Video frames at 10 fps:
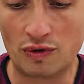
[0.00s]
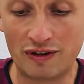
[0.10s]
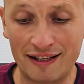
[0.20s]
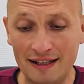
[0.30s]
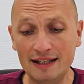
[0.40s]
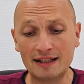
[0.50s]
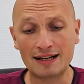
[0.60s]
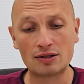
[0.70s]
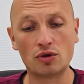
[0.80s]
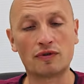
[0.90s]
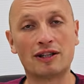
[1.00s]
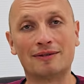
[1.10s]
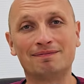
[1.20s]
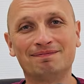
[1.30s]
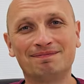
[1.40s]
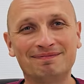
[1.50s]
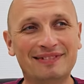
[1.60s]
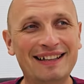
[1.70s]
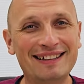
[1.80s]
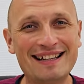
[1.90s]
вот в такие кроссовки
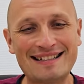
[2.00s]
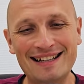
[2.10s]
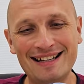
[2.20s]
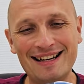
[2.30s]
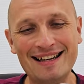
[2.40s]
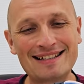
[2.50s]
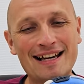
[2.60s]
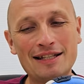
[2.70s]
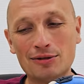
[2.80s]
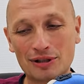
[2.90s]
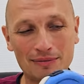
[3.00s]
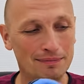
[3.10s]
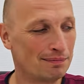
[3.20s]
данная стелька не зайдет